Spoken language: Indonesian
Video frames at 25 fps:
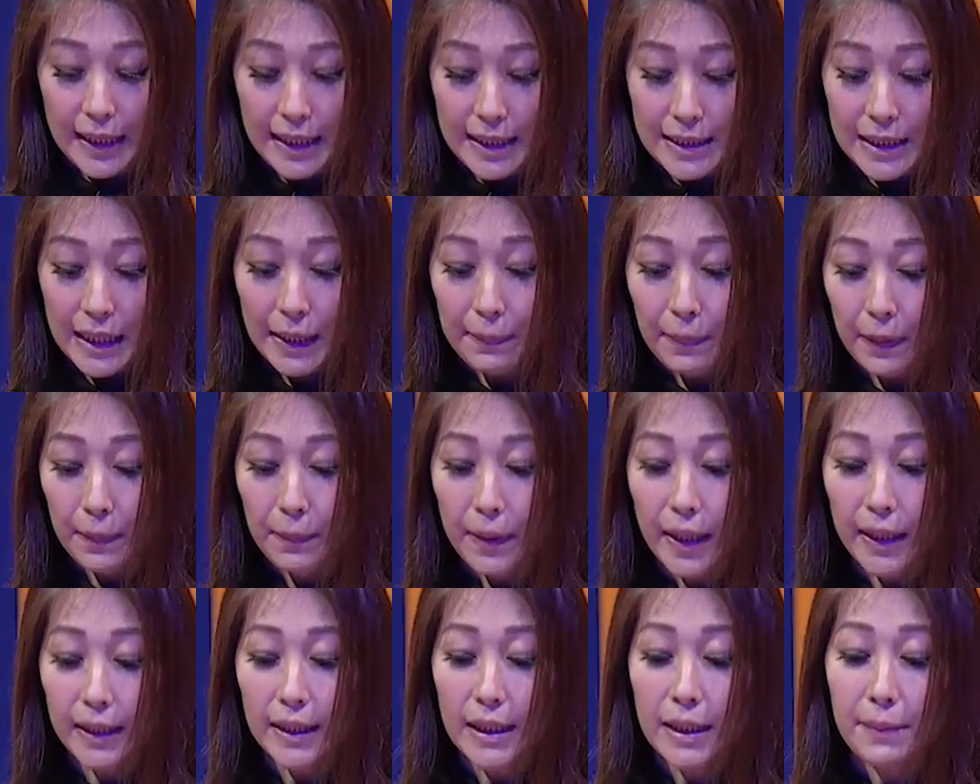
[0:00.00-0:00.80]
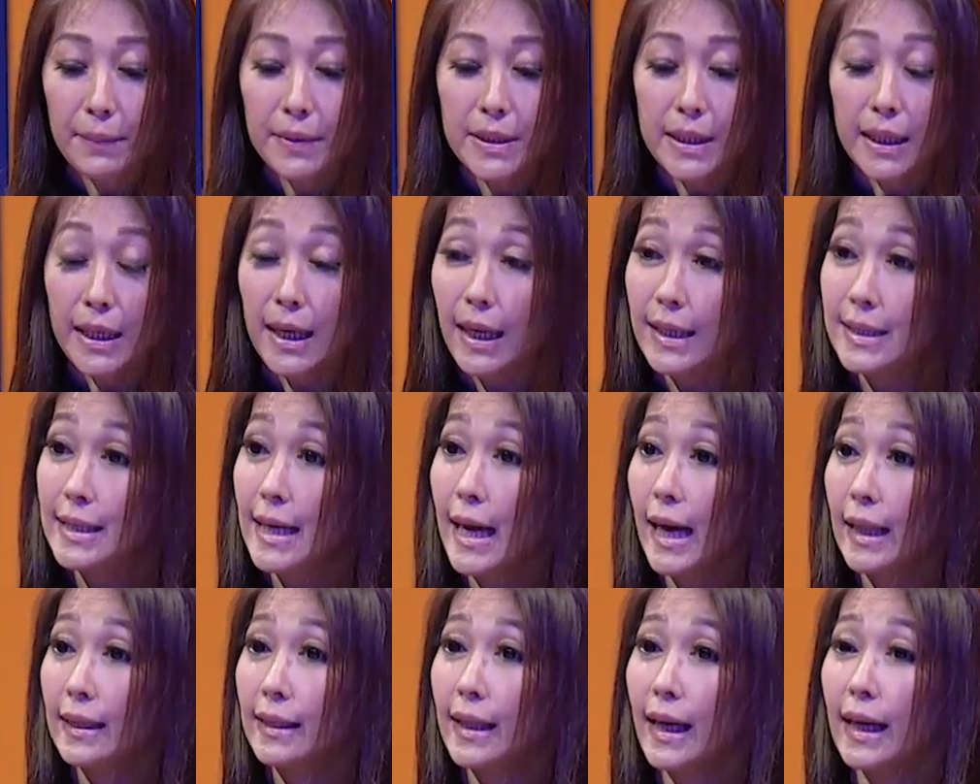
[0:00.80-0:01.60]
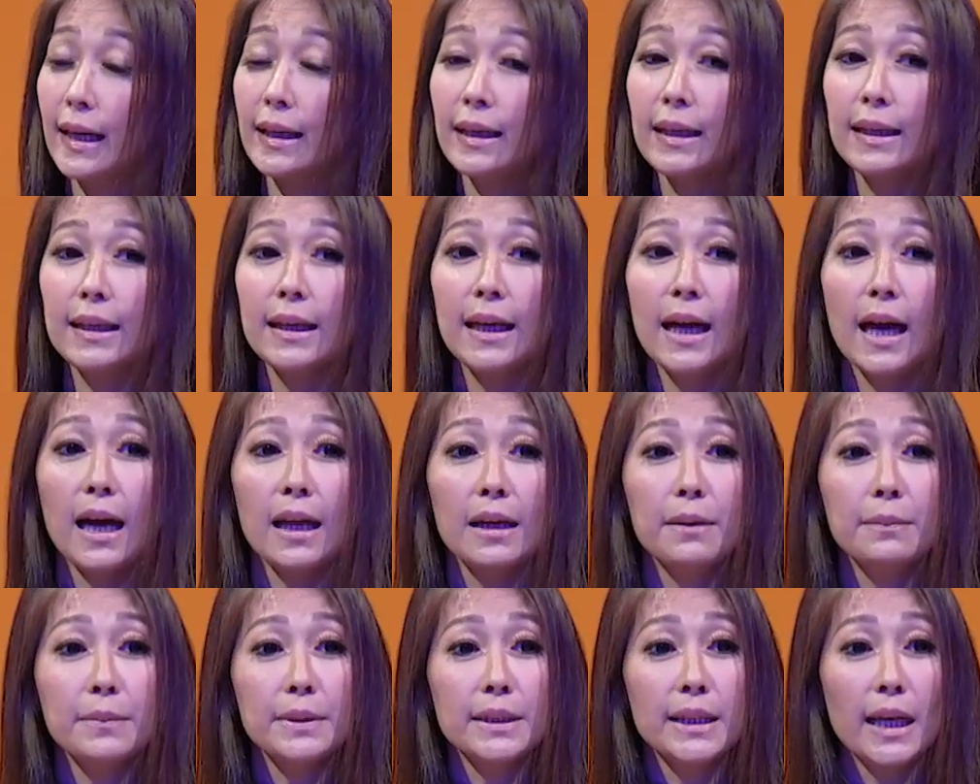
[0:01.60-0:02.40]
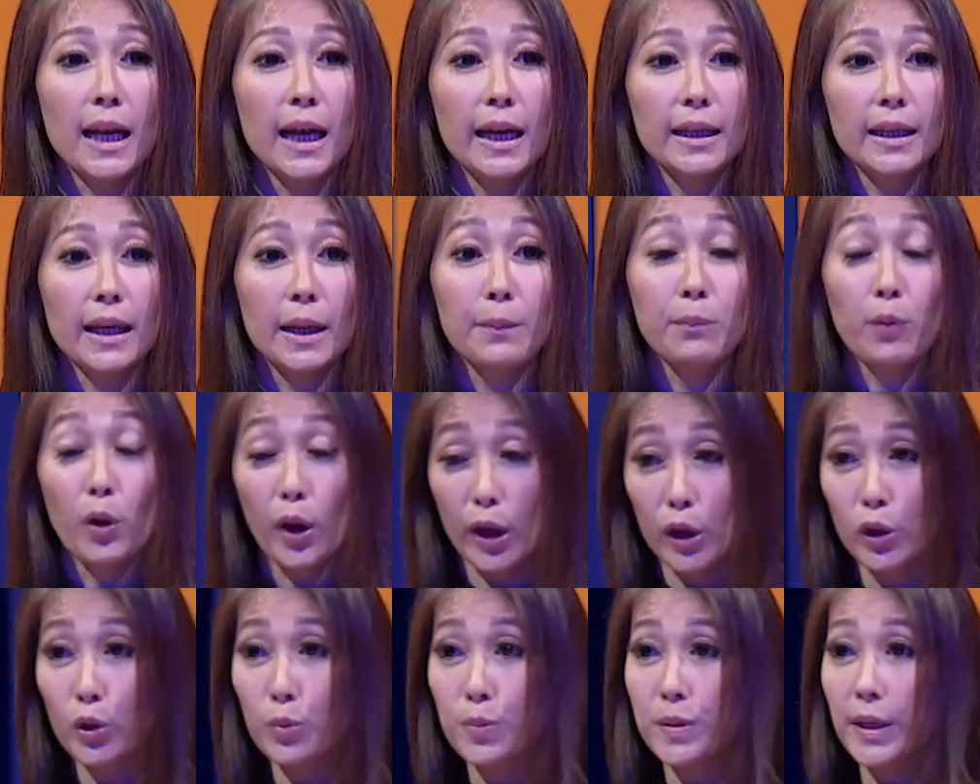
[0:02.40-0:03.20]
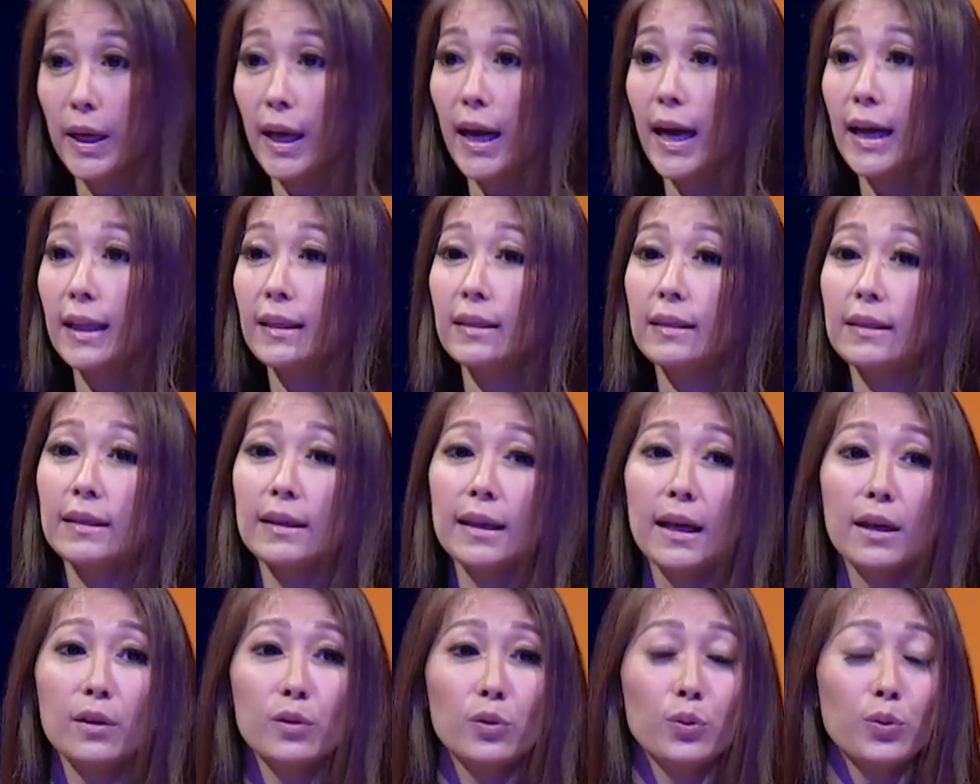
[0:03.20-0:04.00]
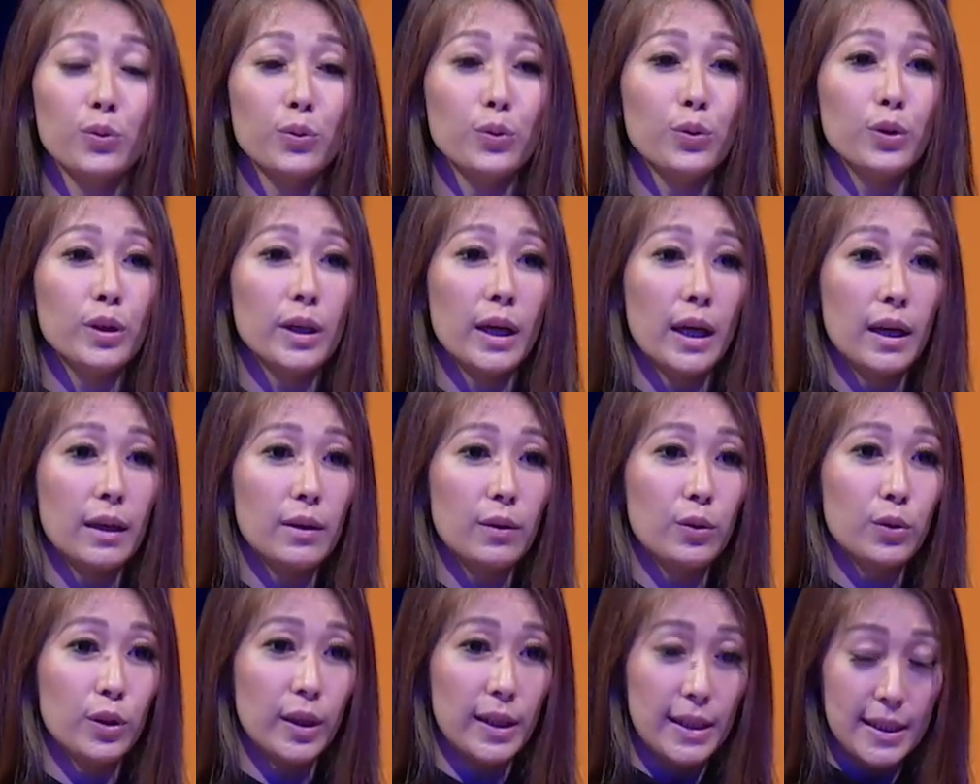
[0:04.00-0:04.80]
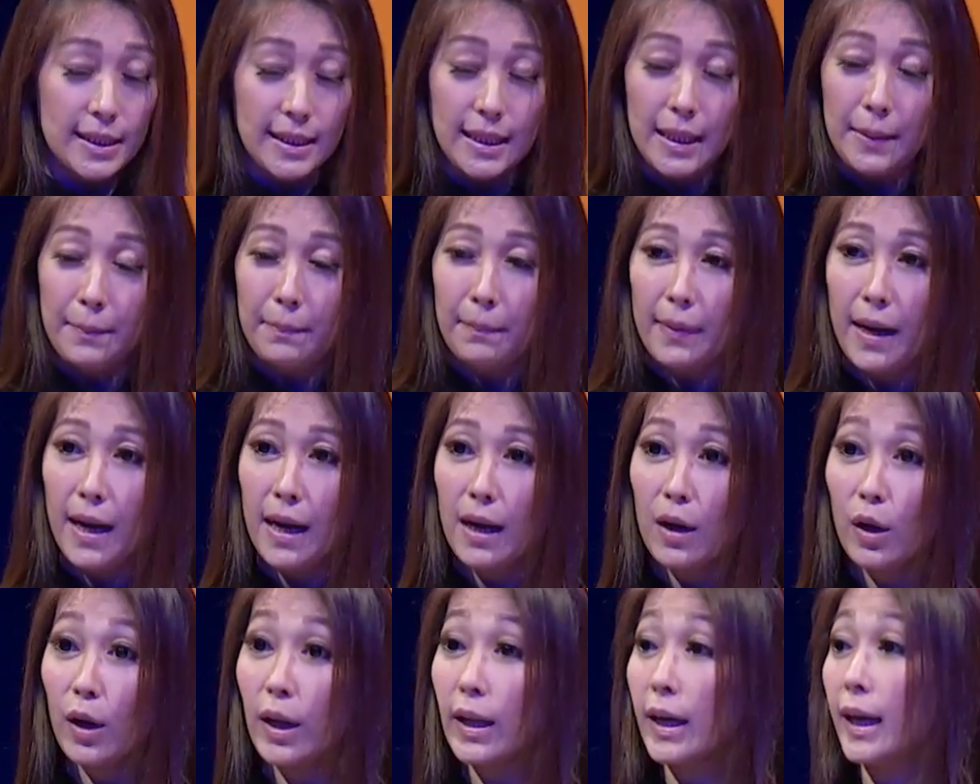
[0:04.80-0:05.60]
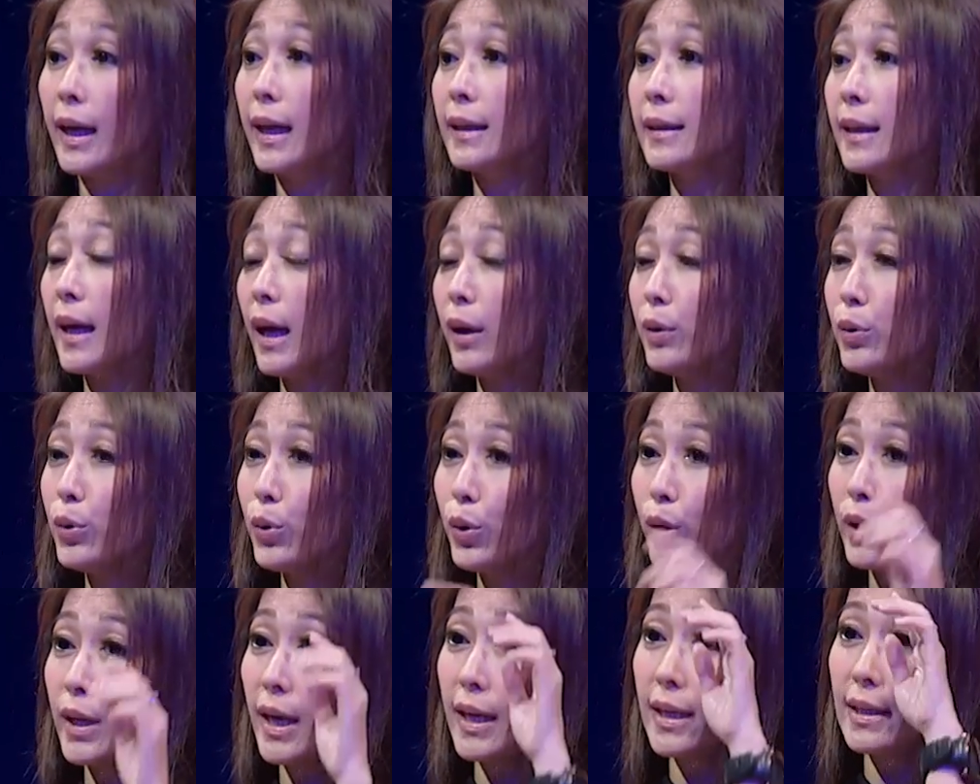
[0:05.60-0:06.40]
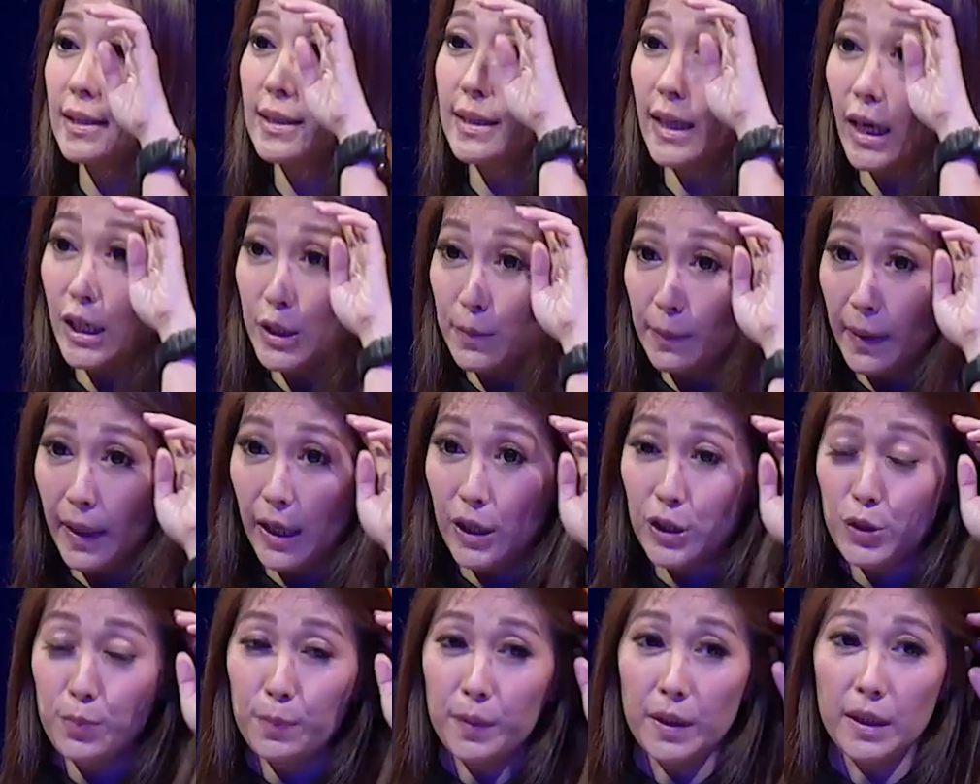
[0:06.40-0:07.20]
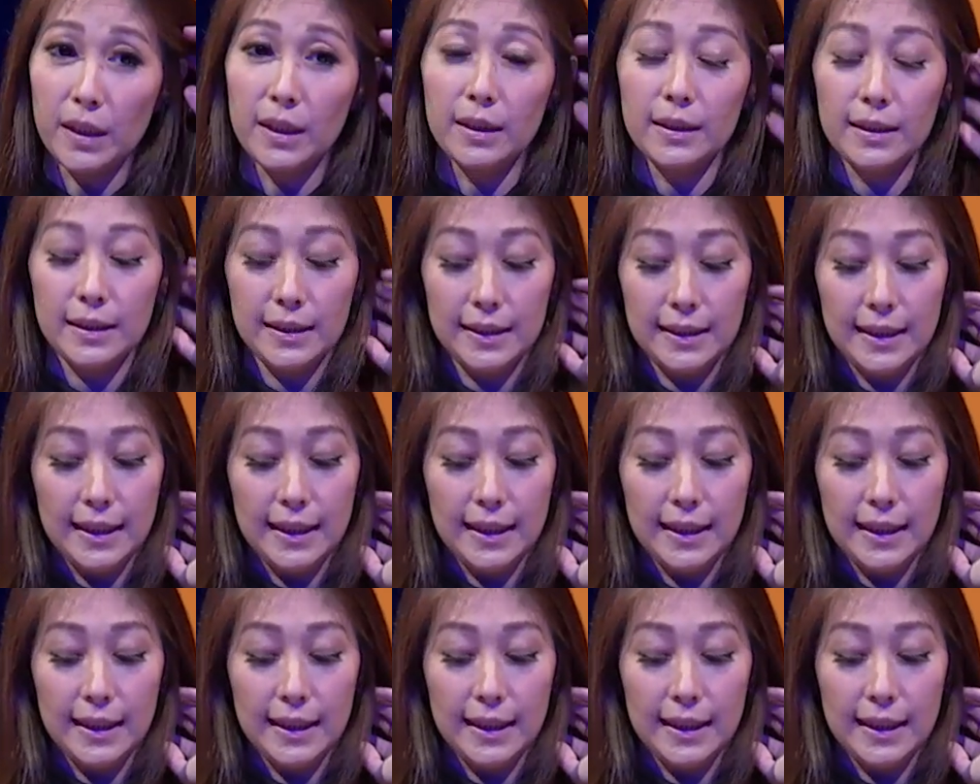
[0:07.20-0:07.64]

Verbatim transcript: Saya pribadi menjaga kesehatan dengan menjalankan pola hidup sehat, yaitu dengan nutrisi seimbang, olahraga teratur, dan stress management.